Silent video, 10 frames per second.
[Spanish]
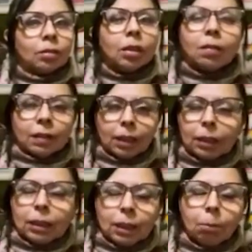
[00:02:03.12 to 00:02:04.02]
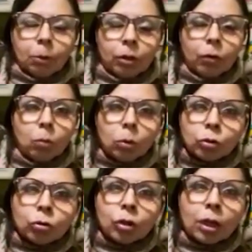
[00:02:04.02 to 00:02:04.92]
Sí, bastante tiempo. Llevo
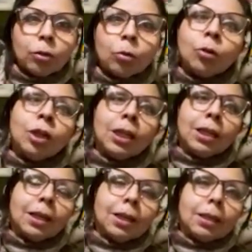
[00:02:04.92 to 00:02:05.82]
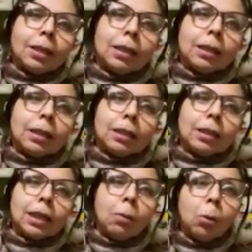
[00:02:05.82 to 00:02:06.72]
muchos años en,
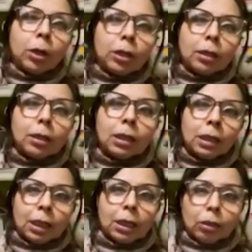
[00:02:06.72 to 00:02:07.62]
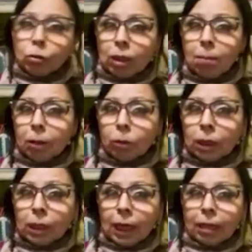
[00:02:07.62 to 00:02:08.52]
digamos, en, en esto de las
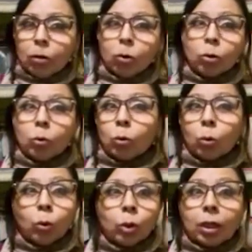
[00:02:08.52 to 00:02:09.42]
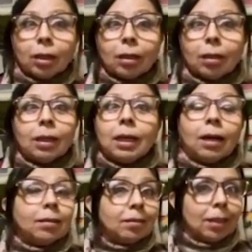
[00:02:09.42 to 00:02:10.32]
manualidades o de
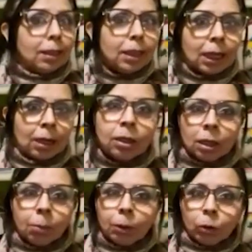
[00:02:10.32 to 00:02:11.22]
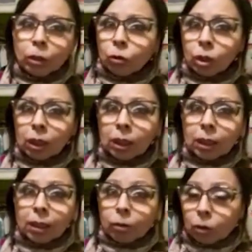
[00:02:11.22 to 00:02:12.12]
artesanía. Pero esto de
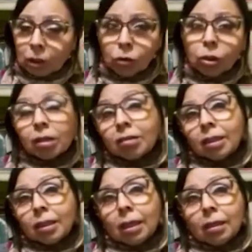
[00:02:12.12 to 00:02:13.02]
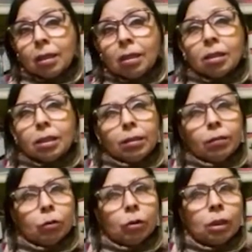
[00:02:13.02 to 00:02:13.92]
la decoración y reciclaje ya
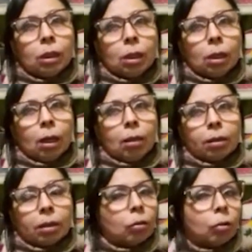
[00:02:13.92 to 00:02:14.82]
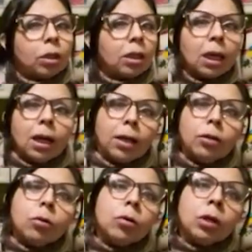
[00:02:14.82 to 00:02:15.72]
llevo alrededor de 10
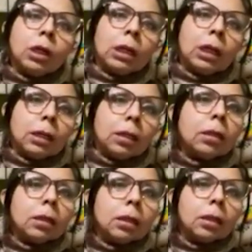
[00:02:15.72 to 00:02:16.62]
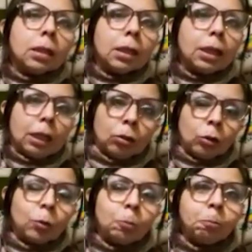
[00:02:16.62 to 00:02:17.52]
años en, en esto.